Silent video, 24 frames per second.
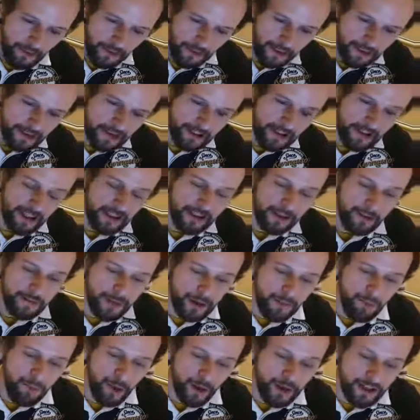sinta
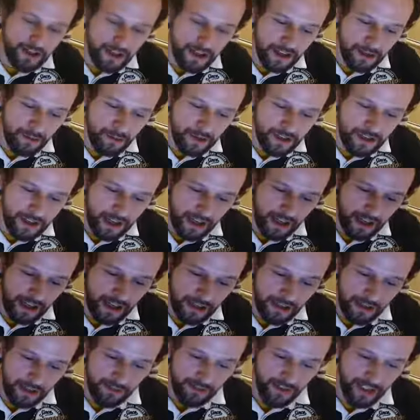minha poesia no Instagram
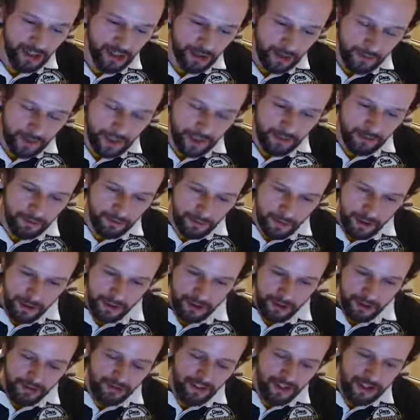que ela vai chamando para
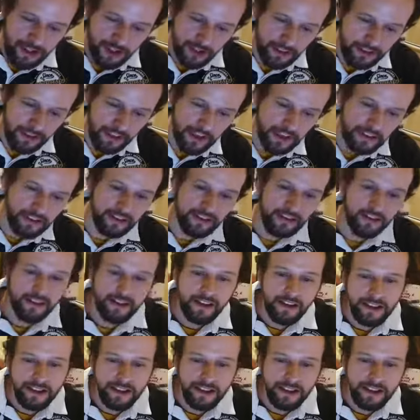dividir a tela